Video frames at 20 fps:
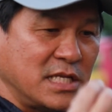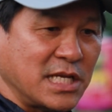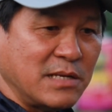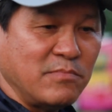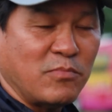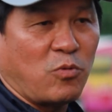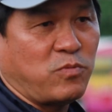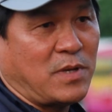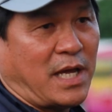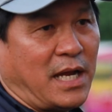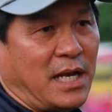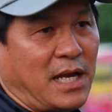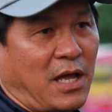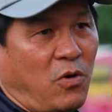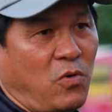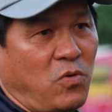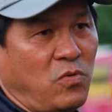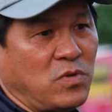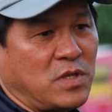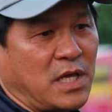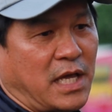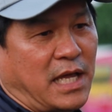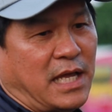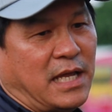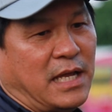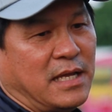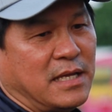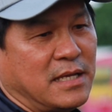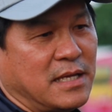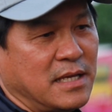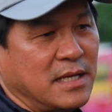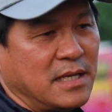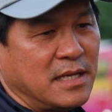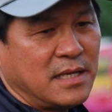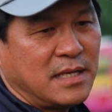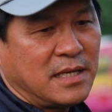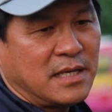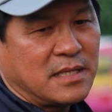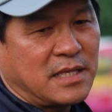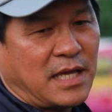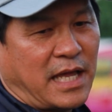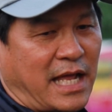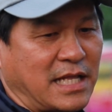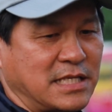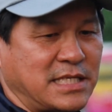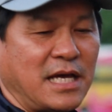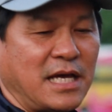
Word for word: sinh một giải đấu thì anh